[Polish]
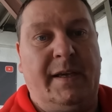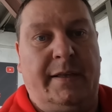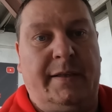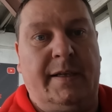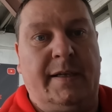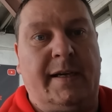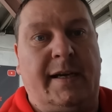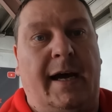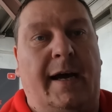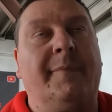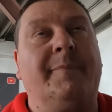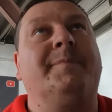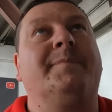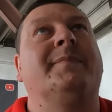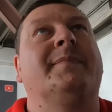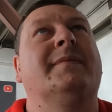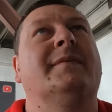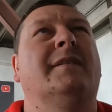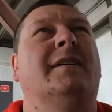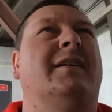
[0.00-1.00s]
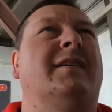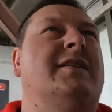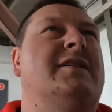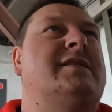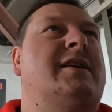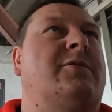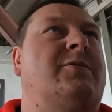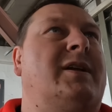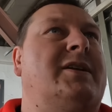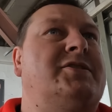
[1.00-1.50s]
jedynka. To
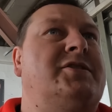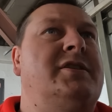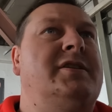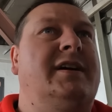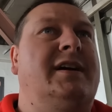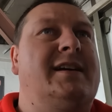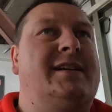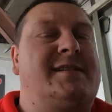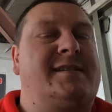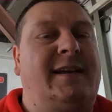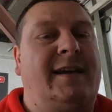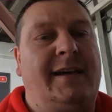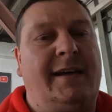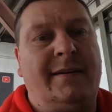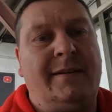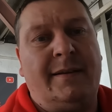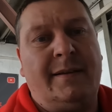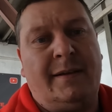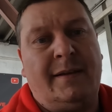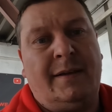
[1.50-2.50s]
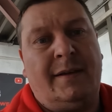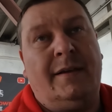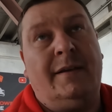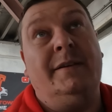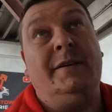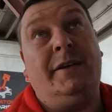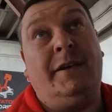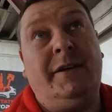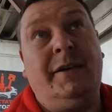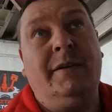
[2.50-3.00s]
jest akurat silnik SD
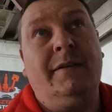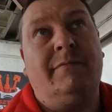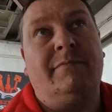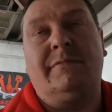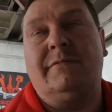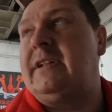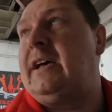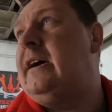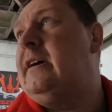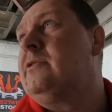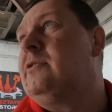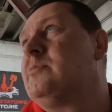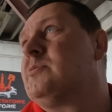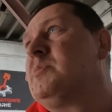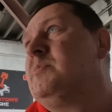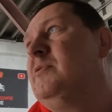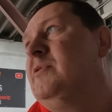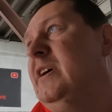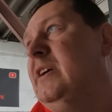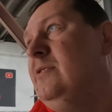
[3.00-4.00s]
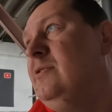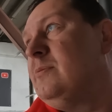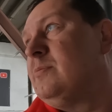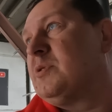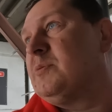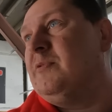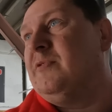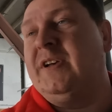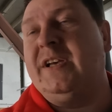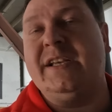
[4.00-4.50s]
i, tak, dobrze mówię?
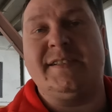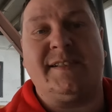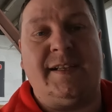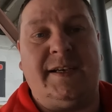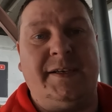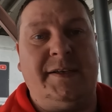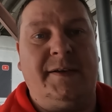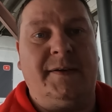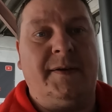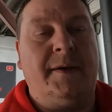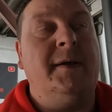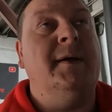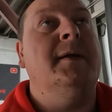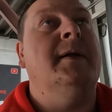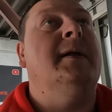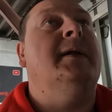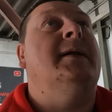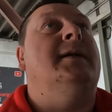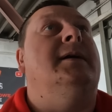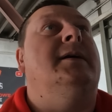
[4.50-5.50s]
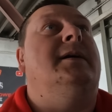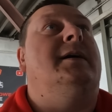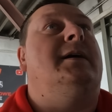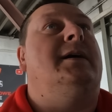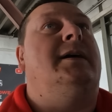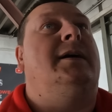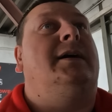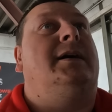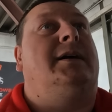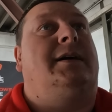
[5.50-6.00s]
Dobrze mówię, SDI. Eee,
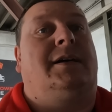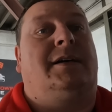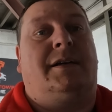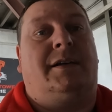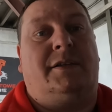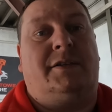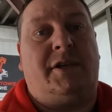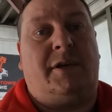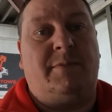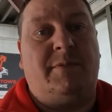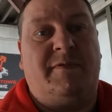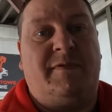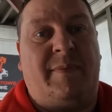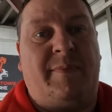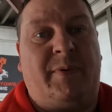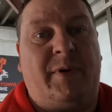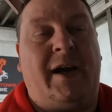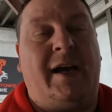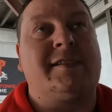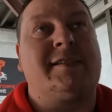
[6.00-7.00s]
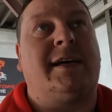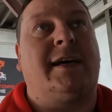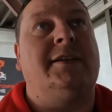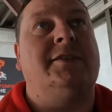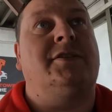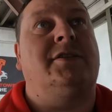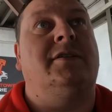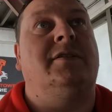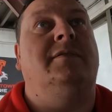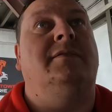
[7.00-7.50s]
chciałbym Wam
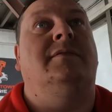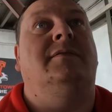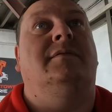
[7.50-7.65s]
pokazać,